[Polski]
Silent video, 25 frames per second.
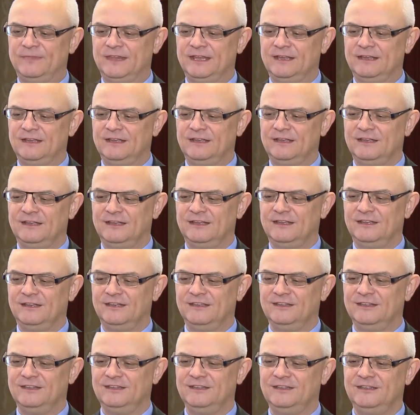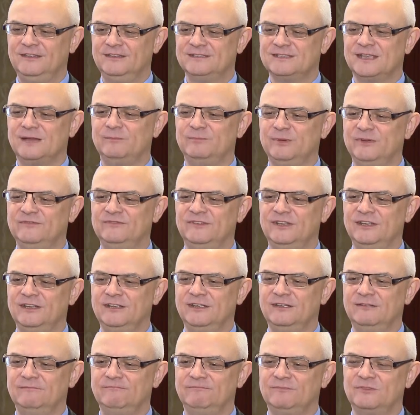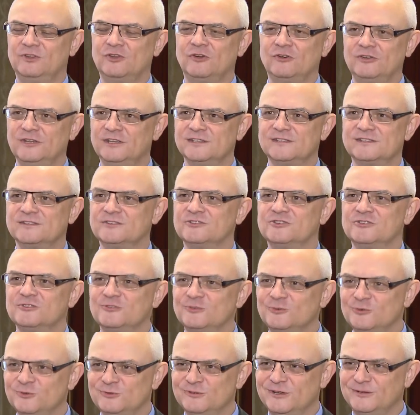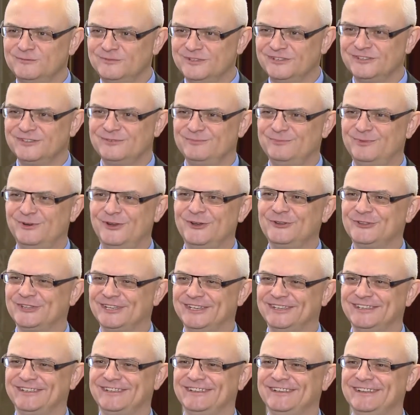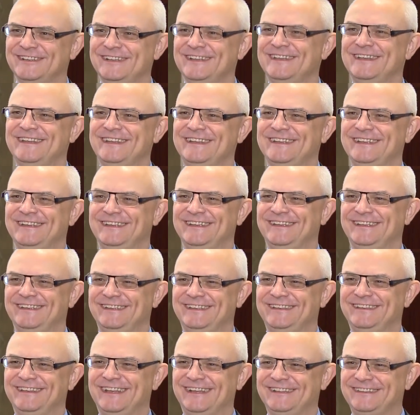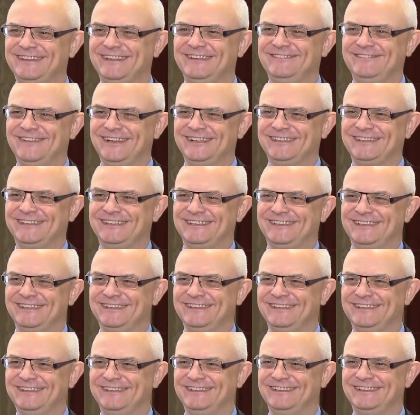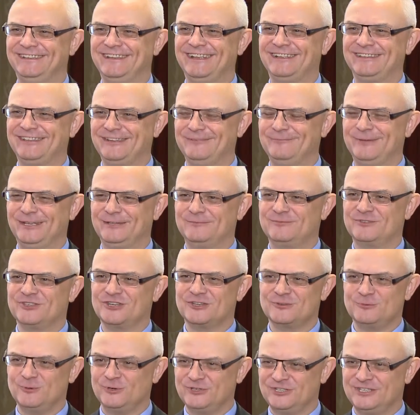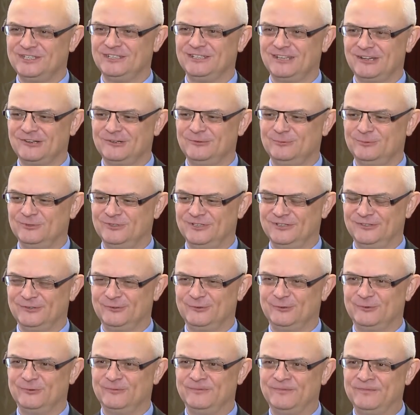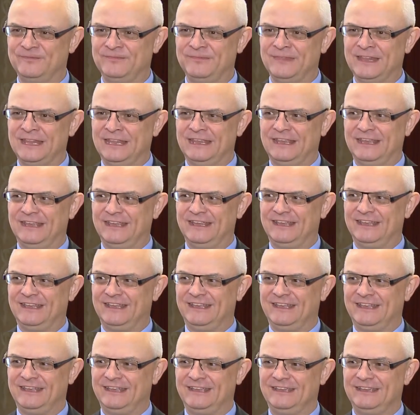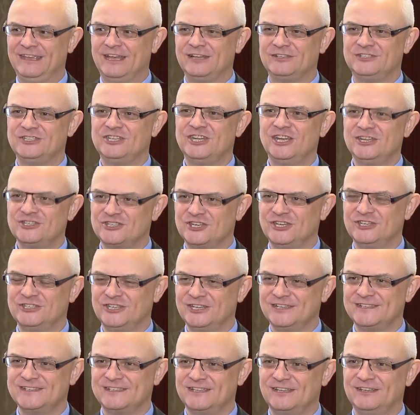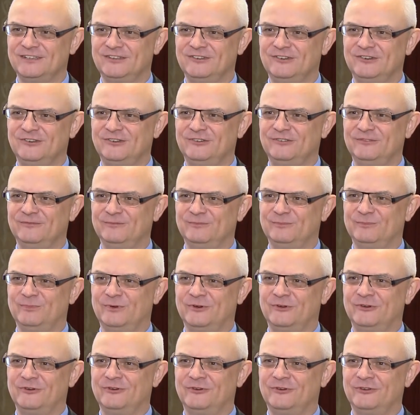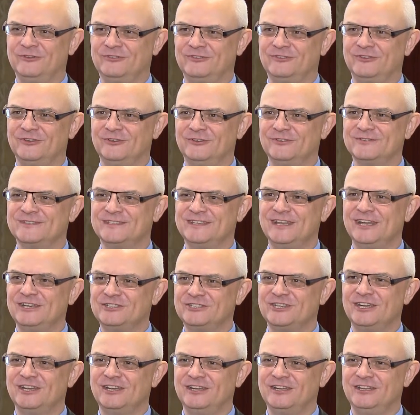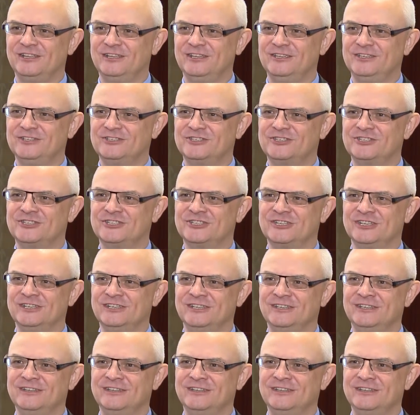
E, I zapewne to jest źródłem tych plotek e, na temat, na temat przyszłości tego budynku. Ja cieszę się z tego, bo to oznacza, iż